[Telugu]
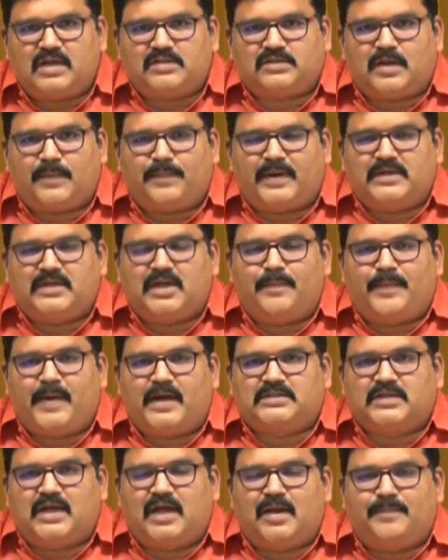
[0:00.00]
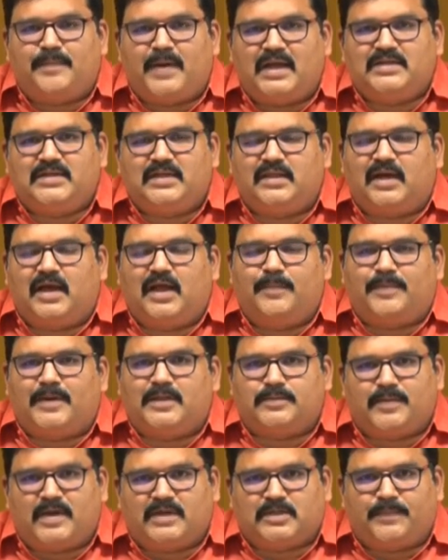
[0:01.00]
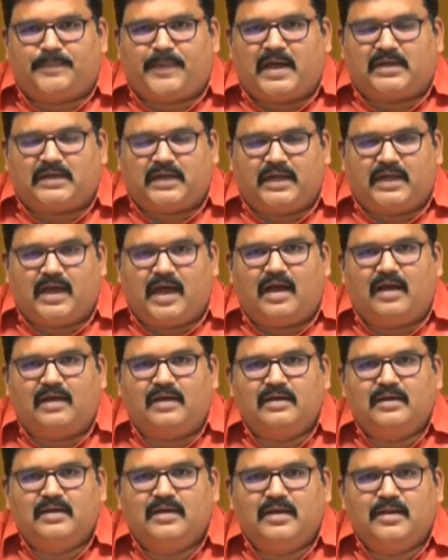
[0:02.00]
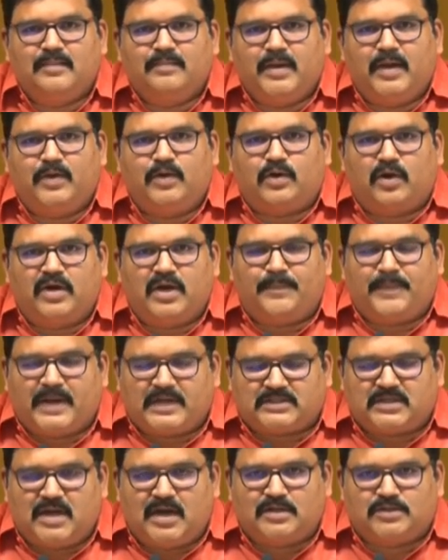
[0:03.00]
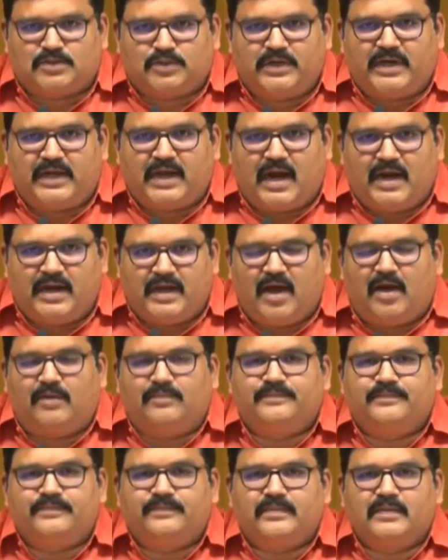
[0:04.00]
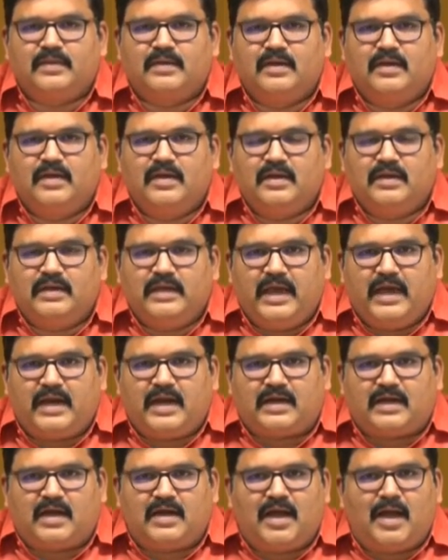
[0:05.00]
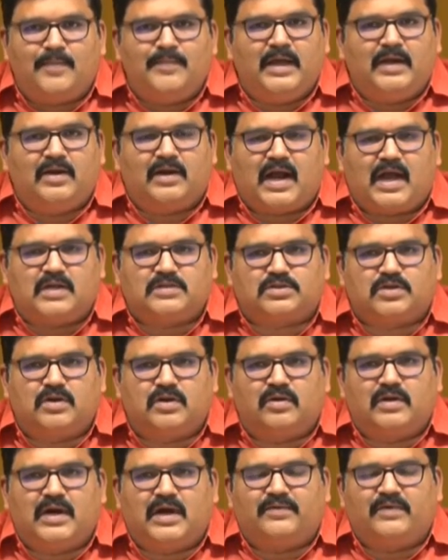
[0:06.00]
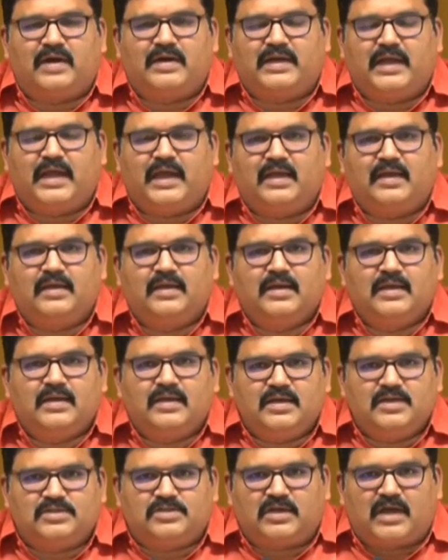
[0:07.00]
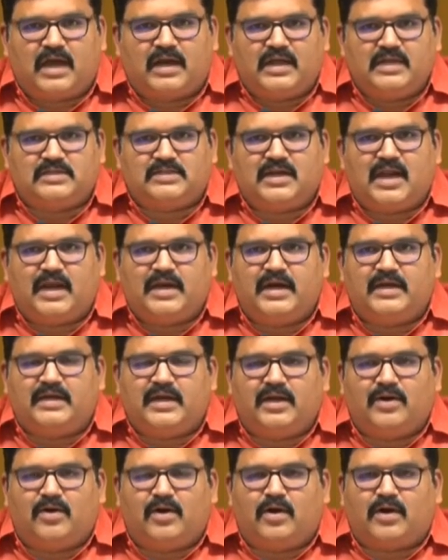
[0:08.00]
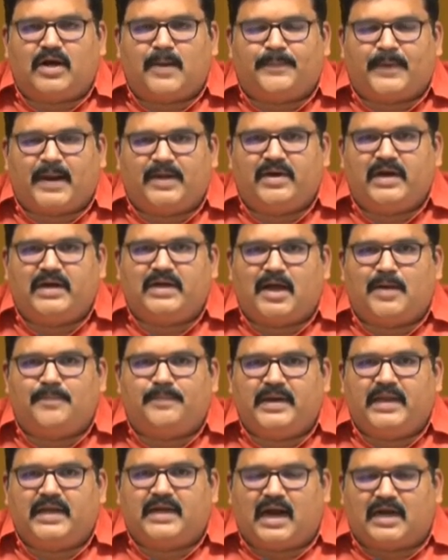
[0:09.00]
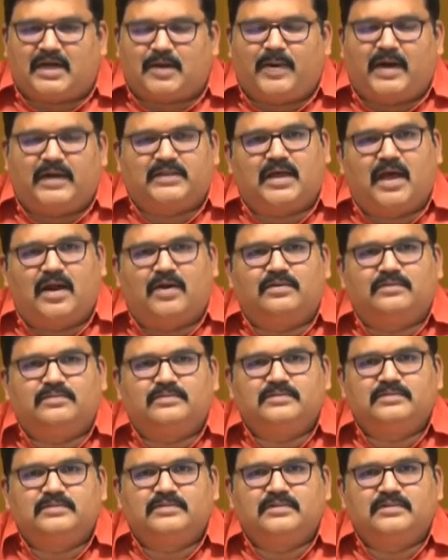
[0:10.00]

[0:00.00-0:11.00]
రాష్ట్ర ప్రజల పక్షాన బాధ్యత గల ప్రతిపక్ష పార్టీగా మేము కొన్ని ప్రశ్నలు సూటిగా అడిగాం ఏ రకంగా మీరు రాష్ట్రంలో ఉన్నటువంటి ఇసుక రీచ్లన్నింటినీ కూడా ఒక ప్రైవేట్ కంపెనీకి కట్టబెడతారు